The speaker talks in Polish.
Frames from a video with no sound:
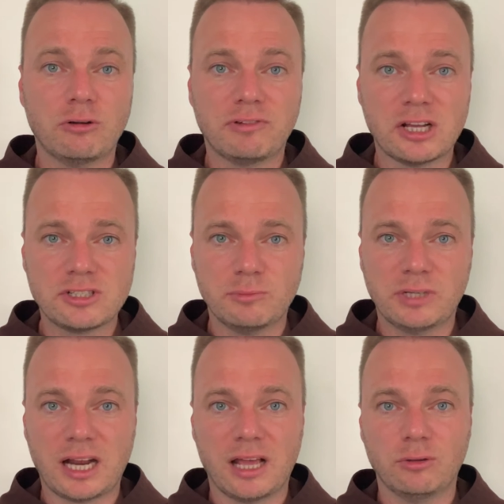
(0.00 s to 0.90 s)
w każdym
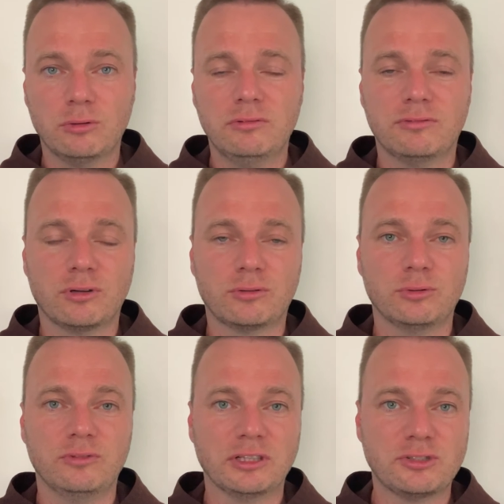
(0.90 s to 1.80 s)
kraju w
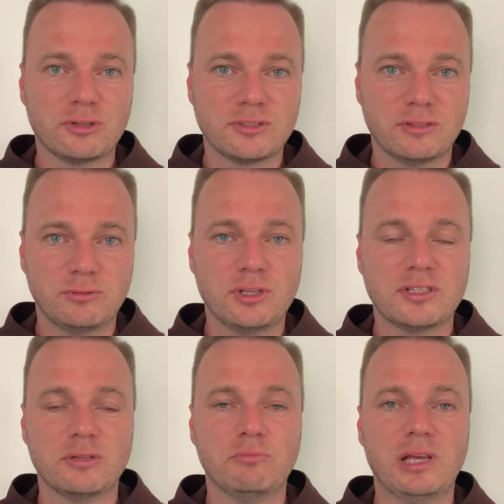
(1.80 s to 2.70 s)
roku
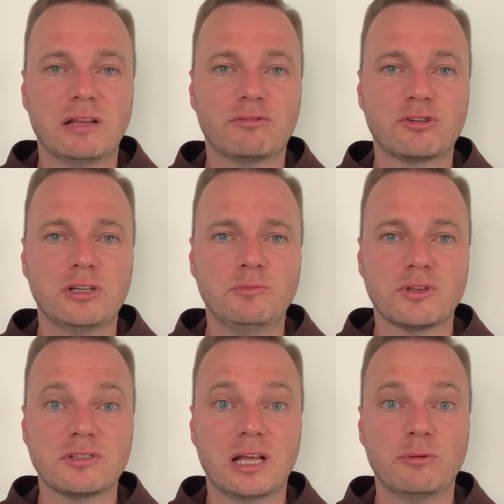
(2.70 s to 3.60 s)
2021
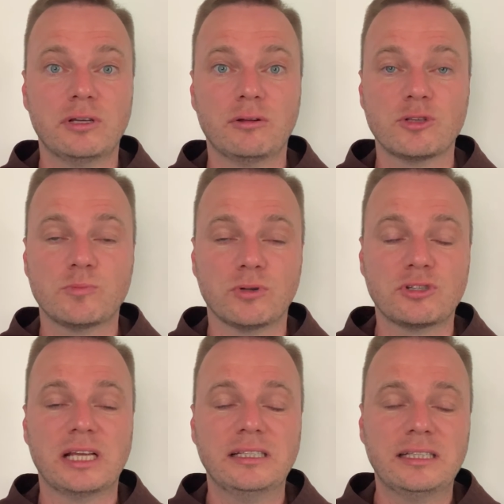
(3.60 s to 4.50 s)
zostały
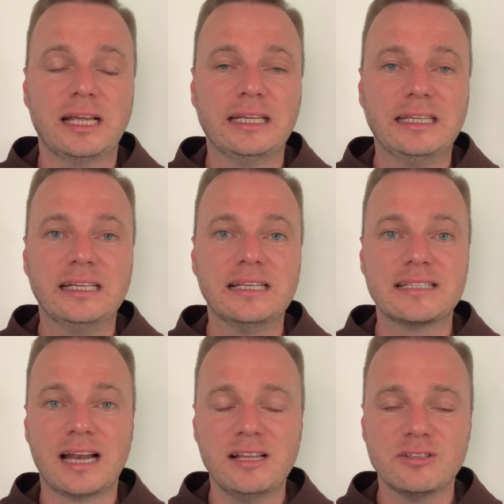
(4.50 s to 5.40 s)
rozpoczęte i
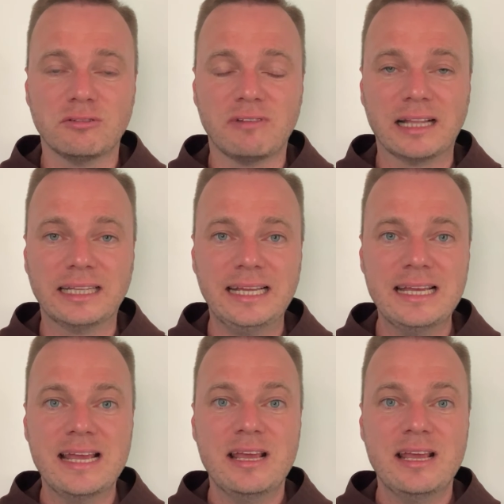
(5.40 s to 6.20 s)
zrealizowane